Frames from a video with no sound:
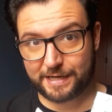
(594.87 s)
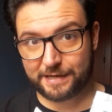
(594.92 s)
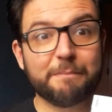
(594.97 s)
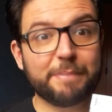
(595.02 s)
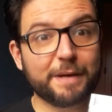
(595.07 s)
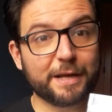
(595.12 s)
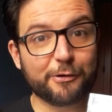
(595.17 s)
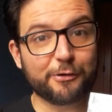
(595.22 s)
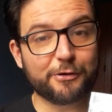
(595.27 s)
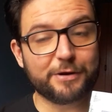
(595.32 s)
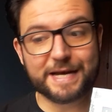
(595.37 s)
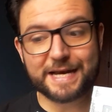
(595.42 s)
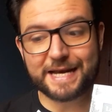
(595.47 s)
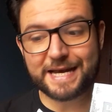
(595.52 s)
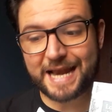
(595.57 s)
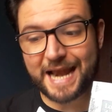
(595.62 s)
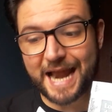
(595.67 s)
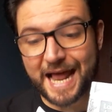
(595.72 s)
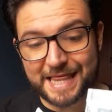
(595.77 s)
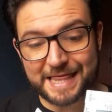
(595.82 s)
pero
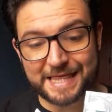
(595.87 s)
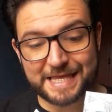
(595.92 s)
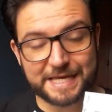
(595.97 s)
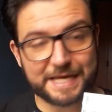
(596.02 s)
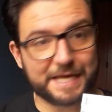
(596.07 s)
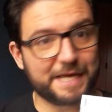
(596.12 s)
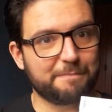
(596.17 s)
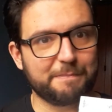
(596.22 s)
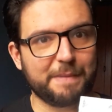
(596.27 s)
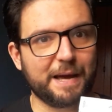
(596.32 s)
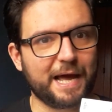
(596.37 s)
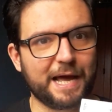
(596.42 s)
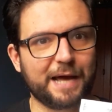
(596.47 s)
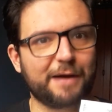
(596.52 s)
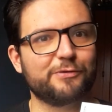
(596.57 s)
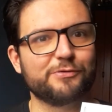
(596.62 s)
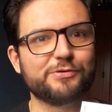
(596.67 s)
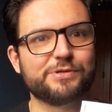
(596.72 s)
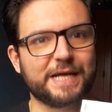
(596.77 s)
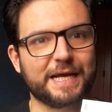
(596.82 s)
nadie va a
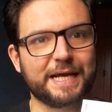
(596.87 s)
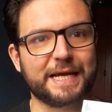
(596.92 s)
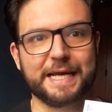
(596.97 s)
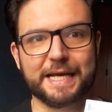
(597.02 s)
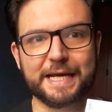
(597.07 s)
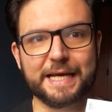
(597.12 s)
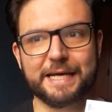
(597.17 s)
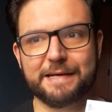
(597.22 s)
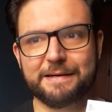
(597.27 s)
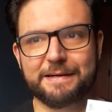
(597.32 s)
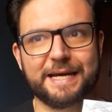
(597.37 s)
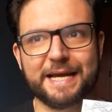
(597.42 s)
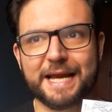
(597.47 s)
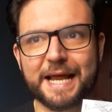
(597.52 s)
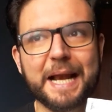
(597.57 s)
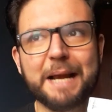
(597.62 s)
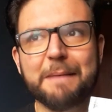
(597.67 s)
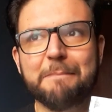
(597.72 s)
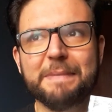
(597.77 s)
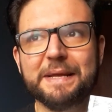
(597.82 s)
conseguir
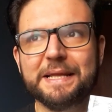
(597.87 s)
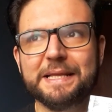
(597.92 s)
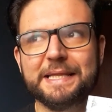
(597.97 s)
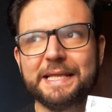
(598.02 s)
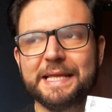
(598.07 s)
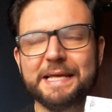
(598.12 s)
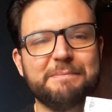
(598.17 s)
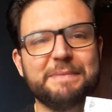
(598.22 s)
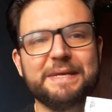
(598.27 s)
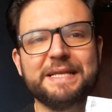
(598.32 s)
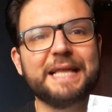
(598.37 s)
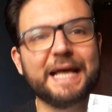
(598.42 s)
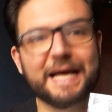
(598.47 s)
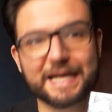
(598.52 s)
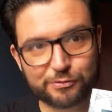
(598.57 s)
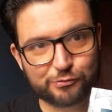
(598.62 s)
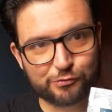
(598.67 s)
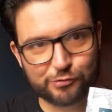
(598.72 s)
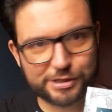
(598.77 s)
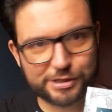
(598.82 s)
realmente imitar su